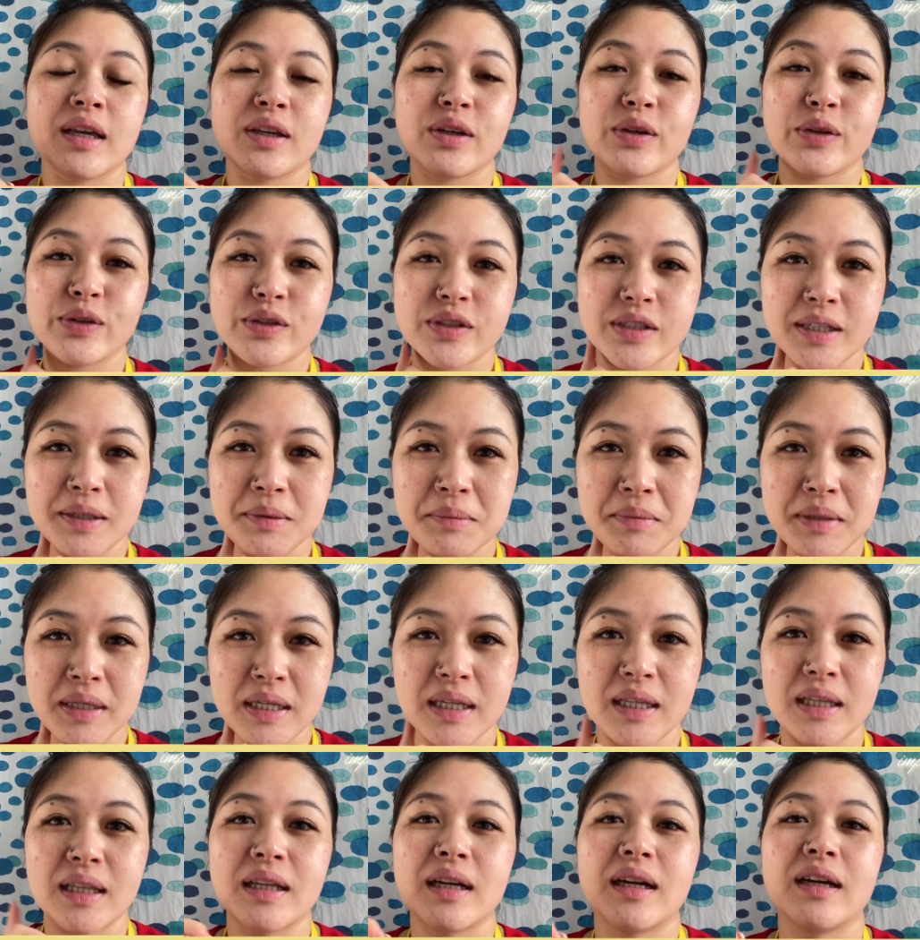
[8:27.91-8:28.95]
using
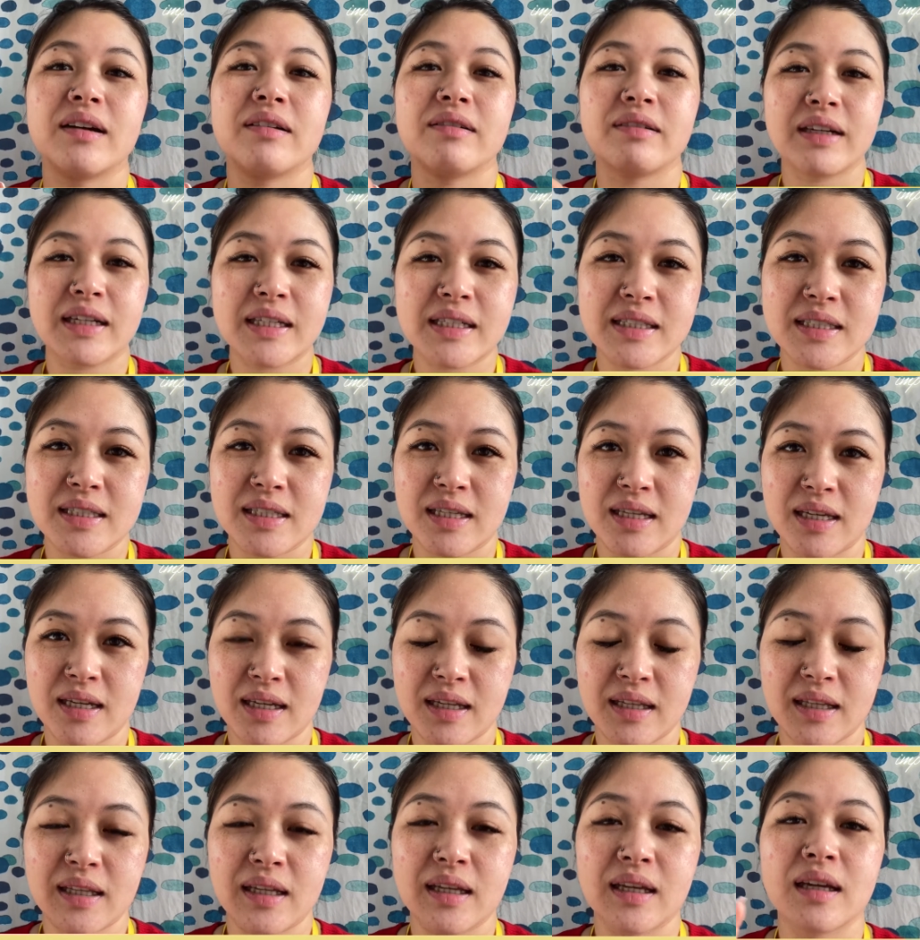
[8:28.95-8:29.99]
me the Rick
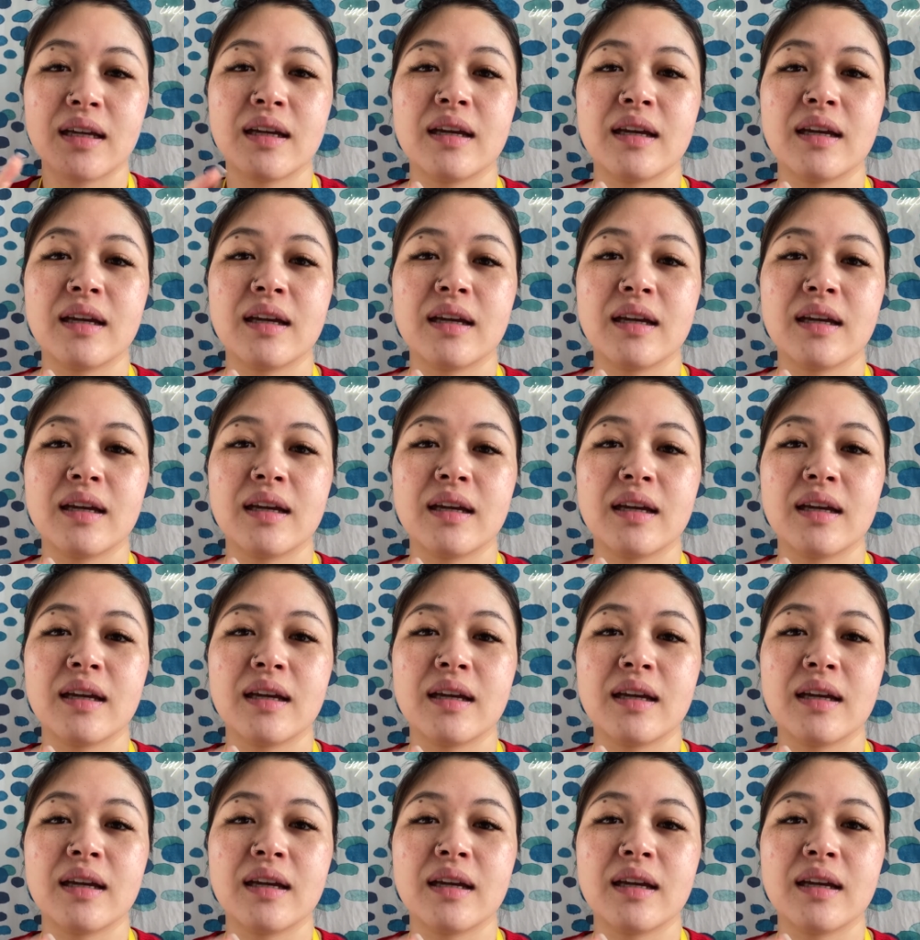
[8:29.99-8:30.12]
Skin